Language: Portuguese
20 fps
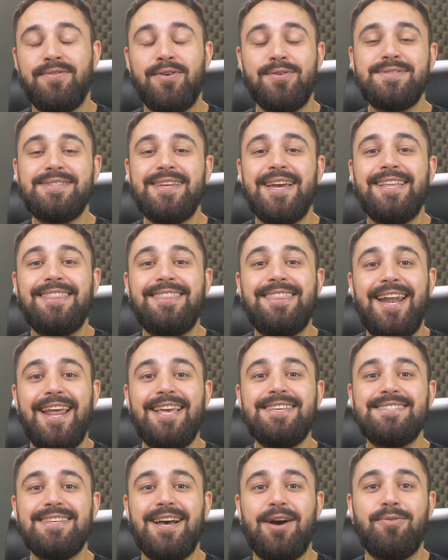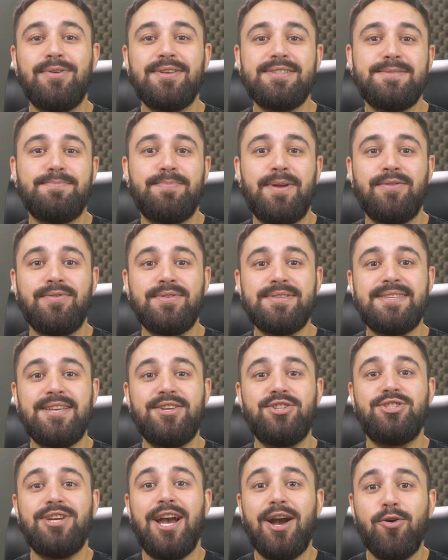Vão ser três aulas para
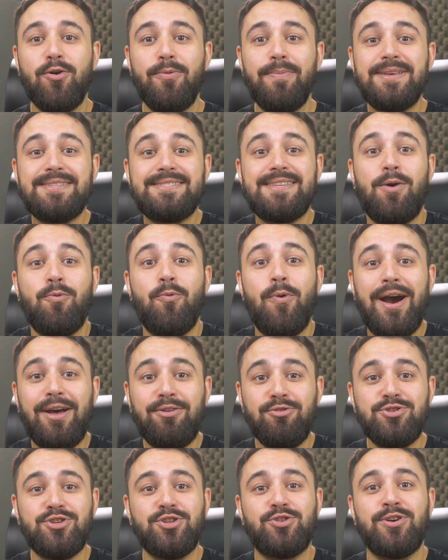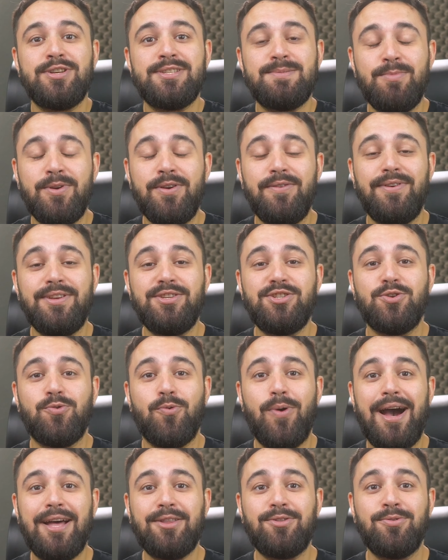você já começar o ano de
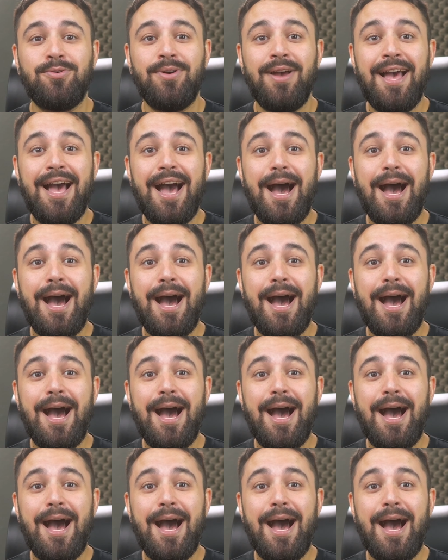2024